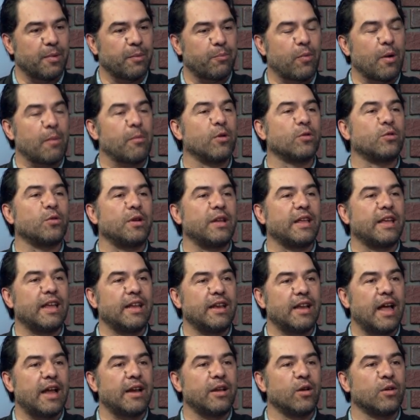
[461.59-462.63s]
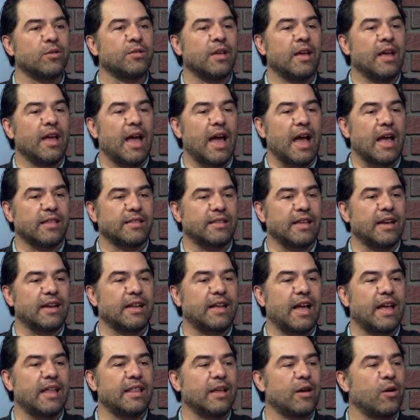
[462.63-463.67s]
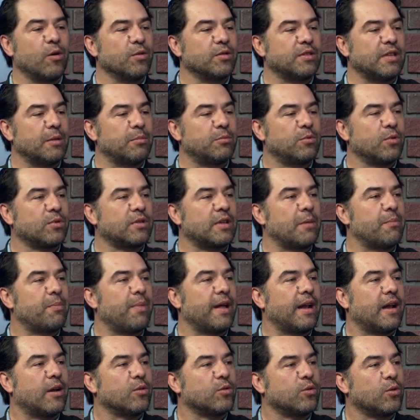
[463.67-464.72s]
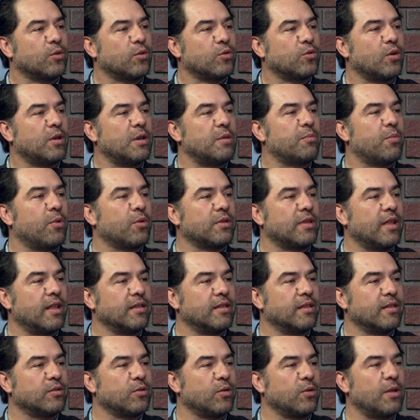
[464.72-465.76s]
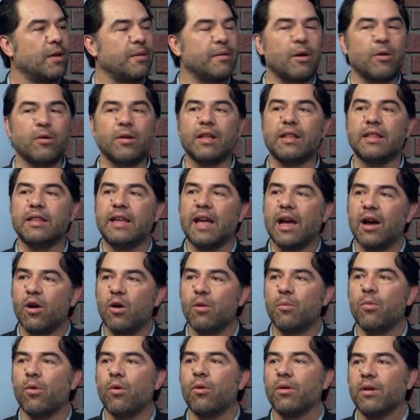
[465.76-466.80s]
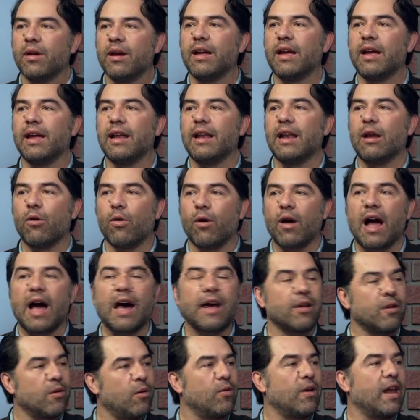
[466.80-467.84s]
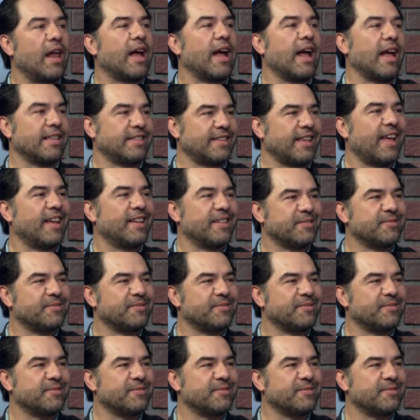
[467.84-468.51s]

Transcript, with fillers: pueblos originarios acerca de conceptos que para nosotros son importantes todavía hoy en día, como el hogar o la casa.